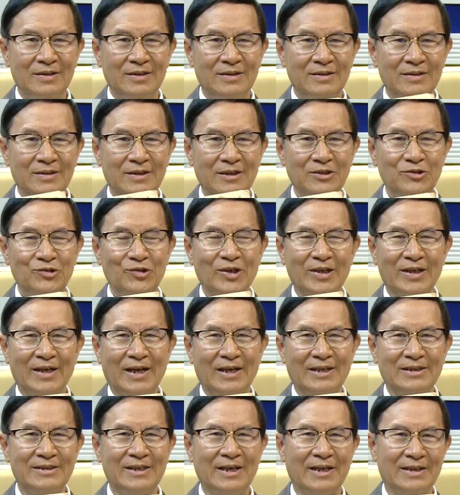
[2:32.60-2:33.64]
Những chuyện
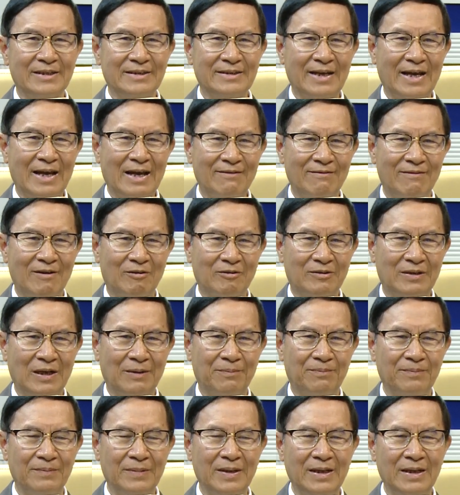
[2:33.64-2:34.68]
này xảy ra vào thập
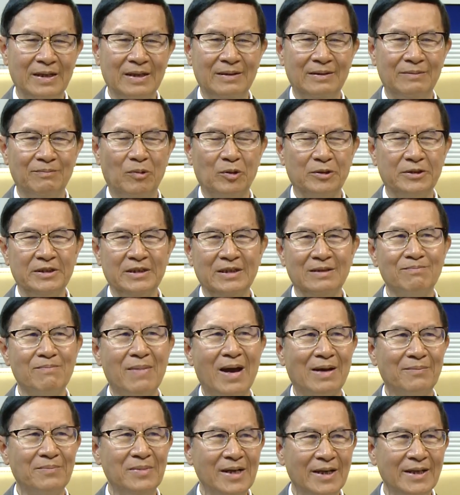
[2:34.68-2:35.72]
niên
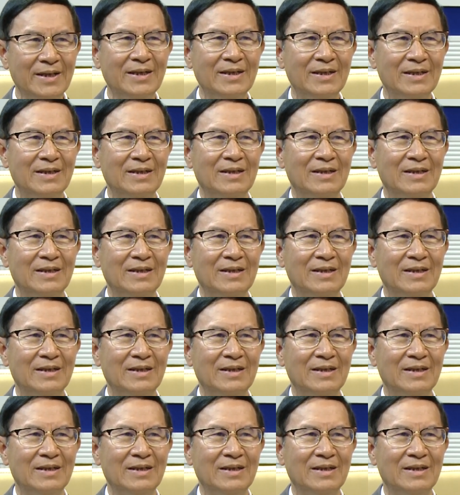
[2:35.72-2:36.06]
1930